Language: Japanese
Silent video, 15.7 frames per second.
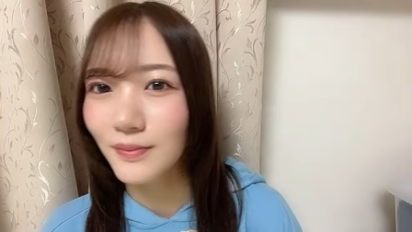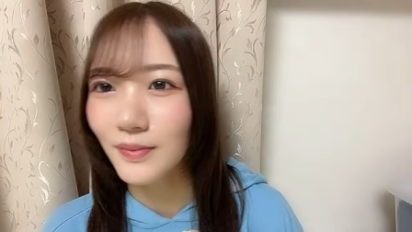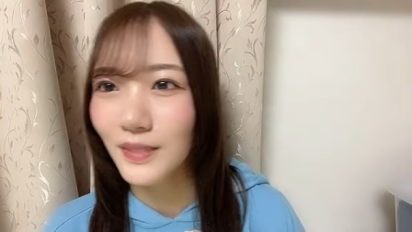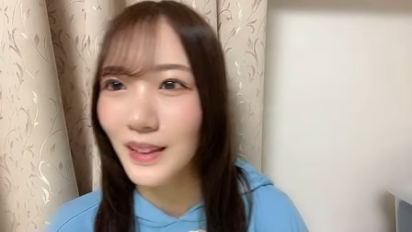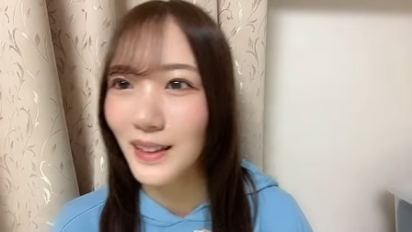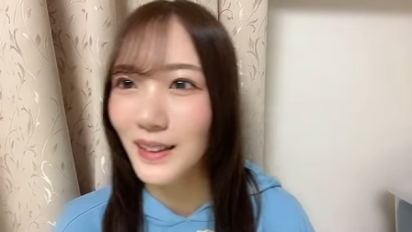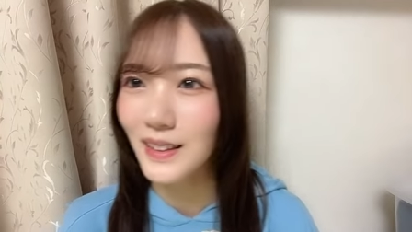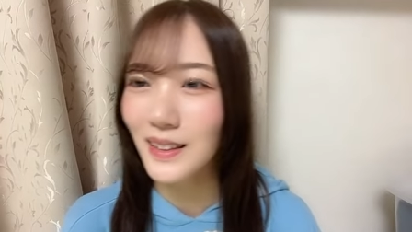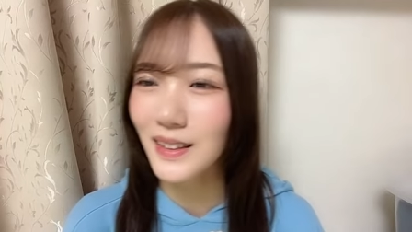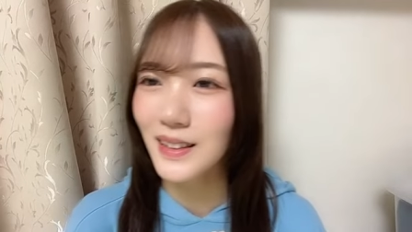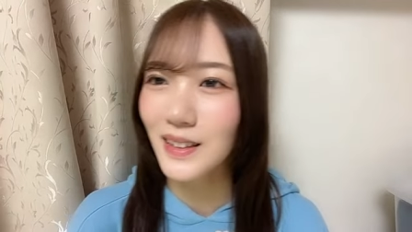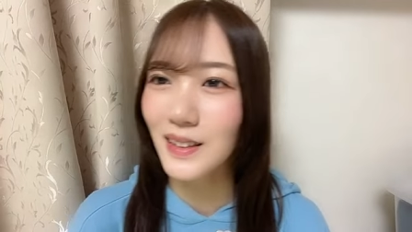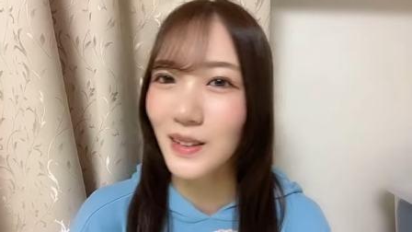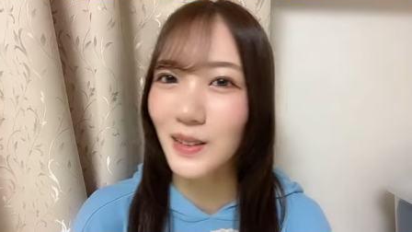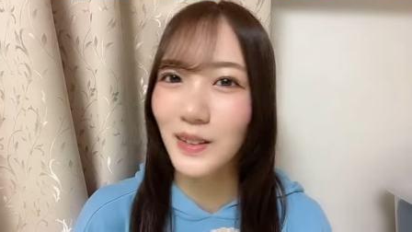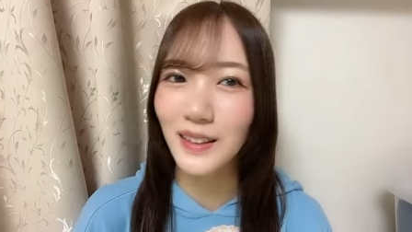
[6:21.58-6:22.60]
うねずっ
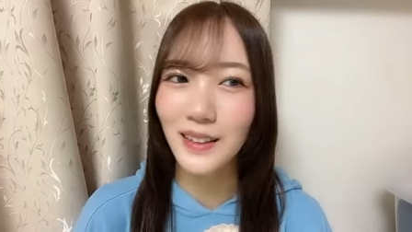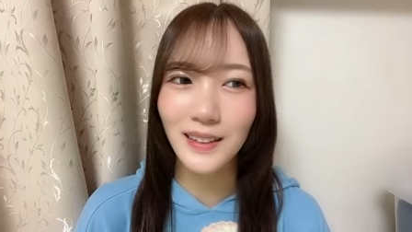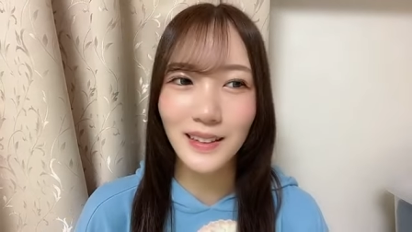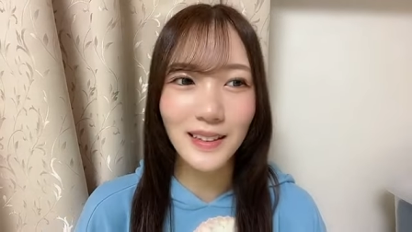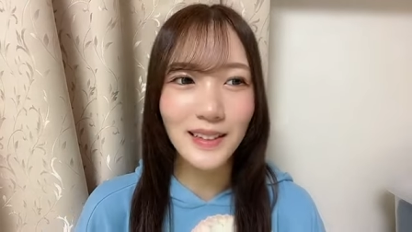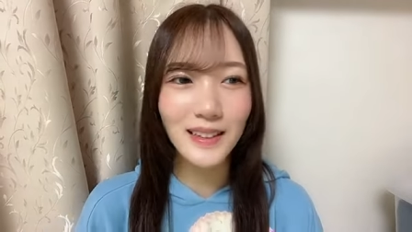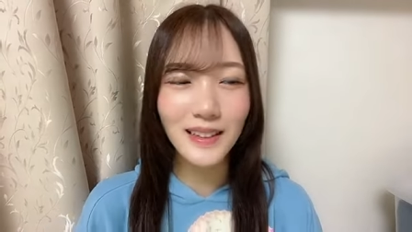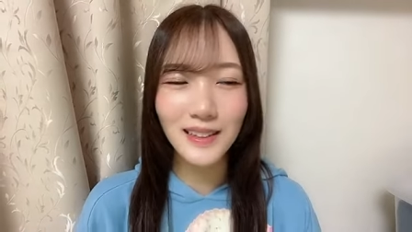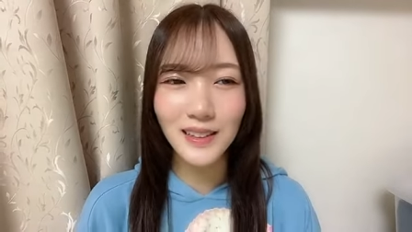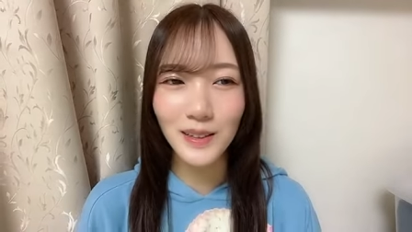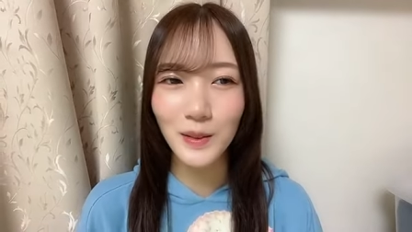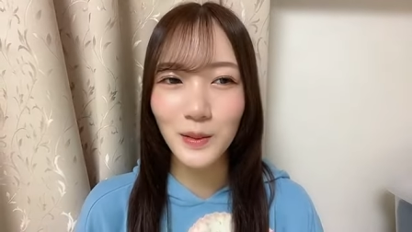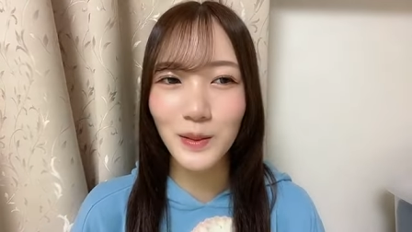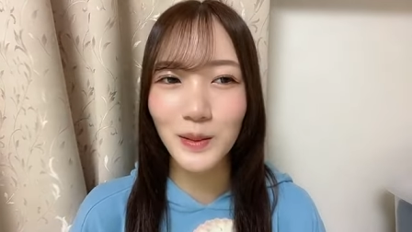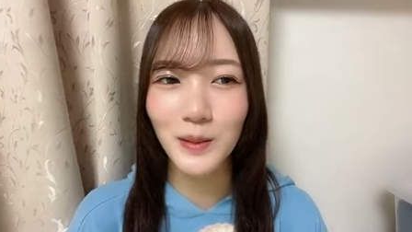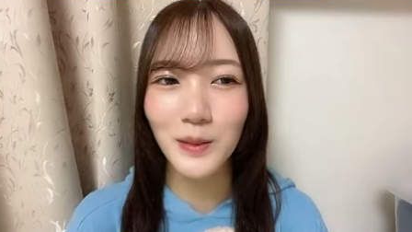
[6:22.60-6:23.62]
とね3時
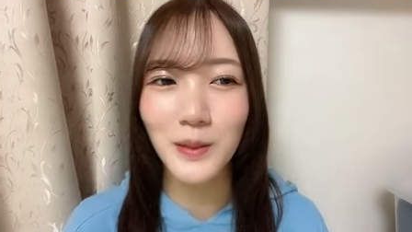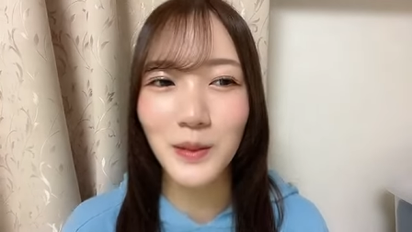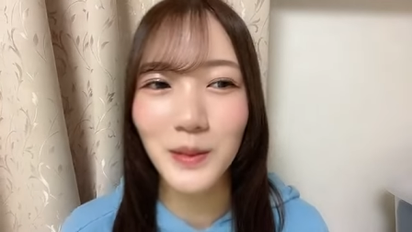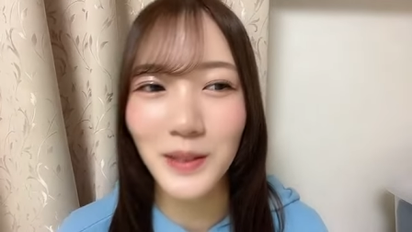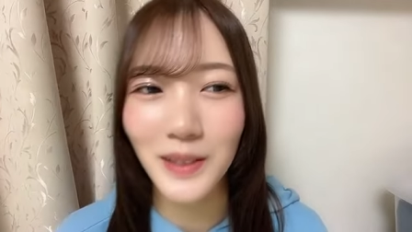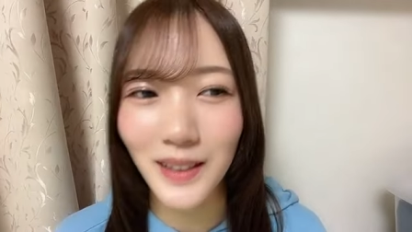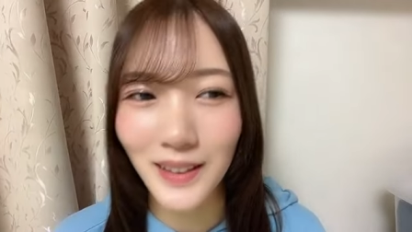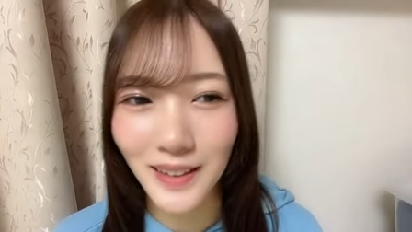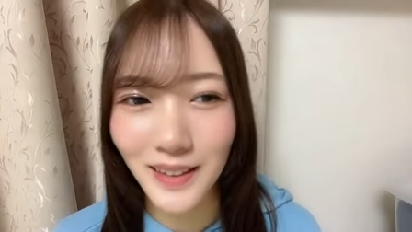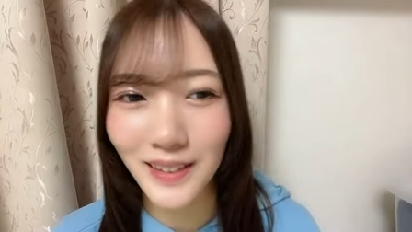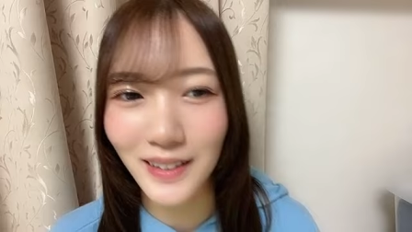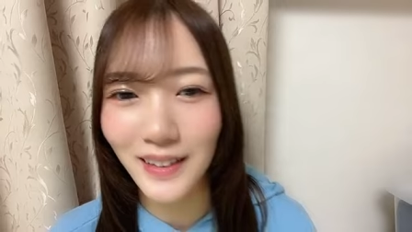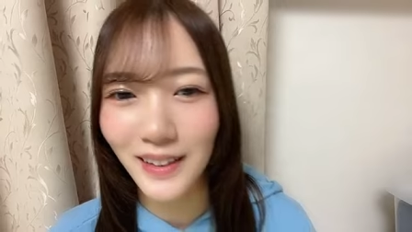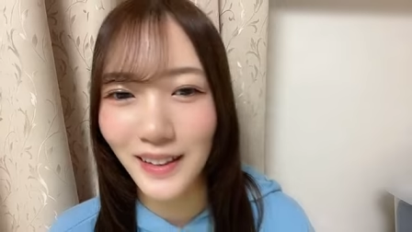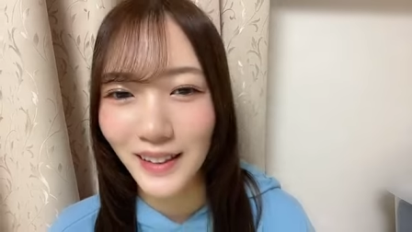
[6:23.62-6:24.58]
45分から